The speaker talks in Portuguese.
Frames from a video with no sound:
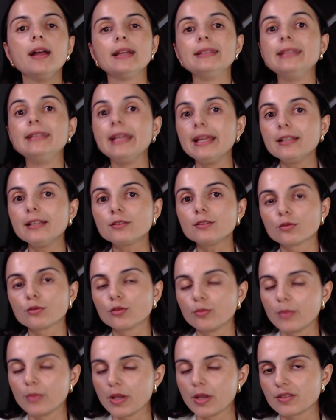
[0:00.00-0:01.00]
dentro
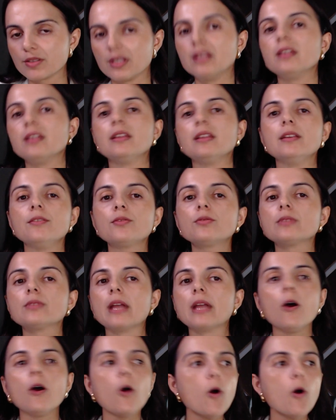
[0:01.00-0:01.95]
do meio científico, né?